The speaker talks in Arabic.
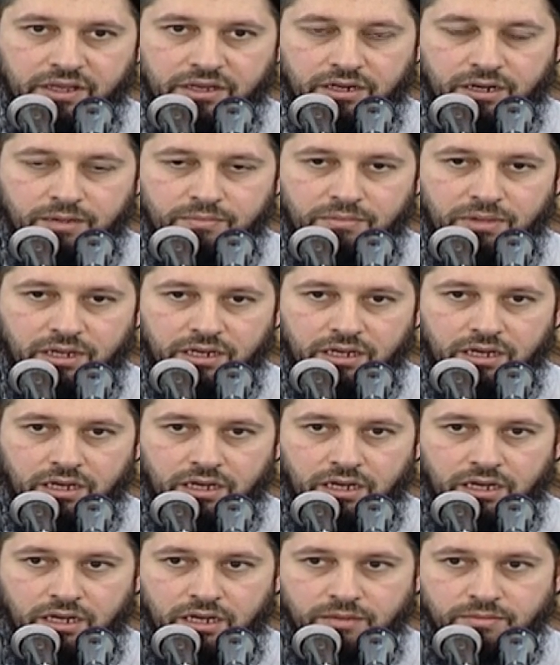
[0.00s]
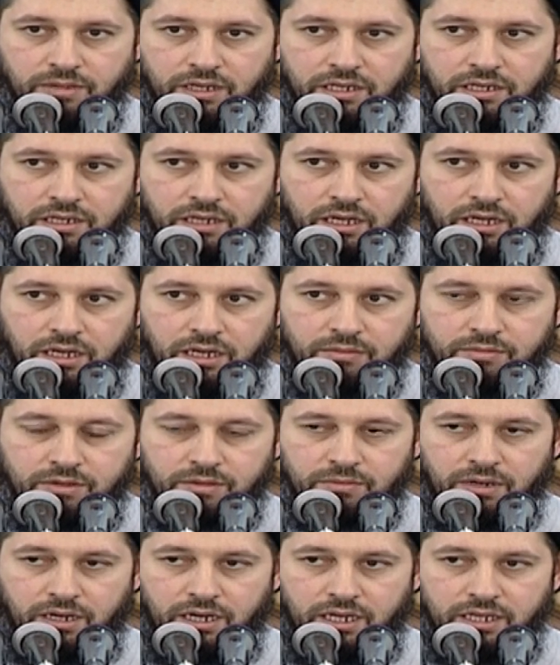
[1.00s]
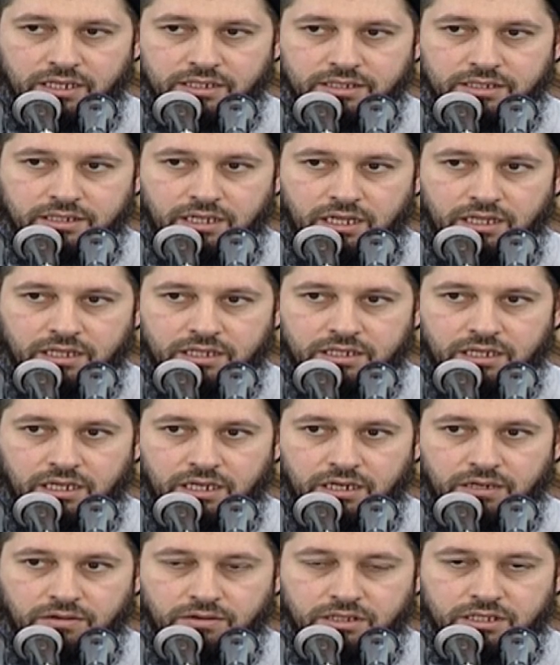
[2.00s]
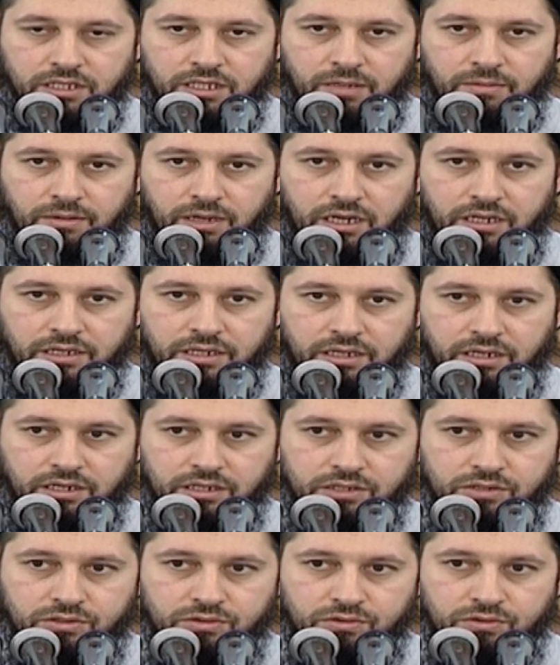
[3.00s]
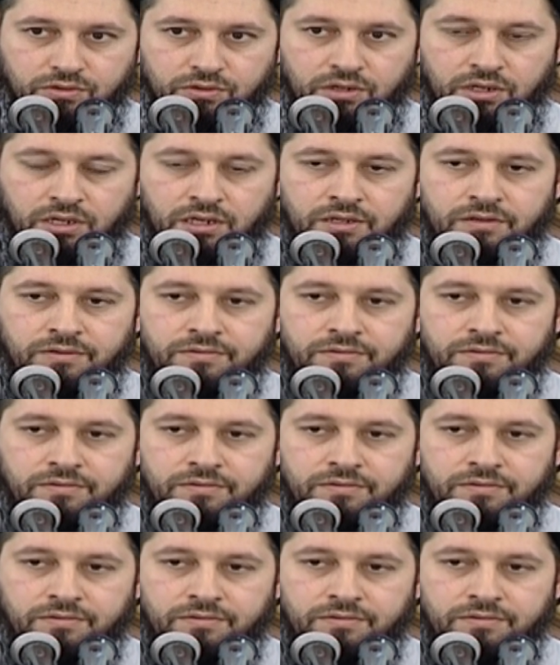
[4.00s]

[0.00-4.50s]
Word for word: ربنا آمنا بما أنزلت واتبعنا الرسول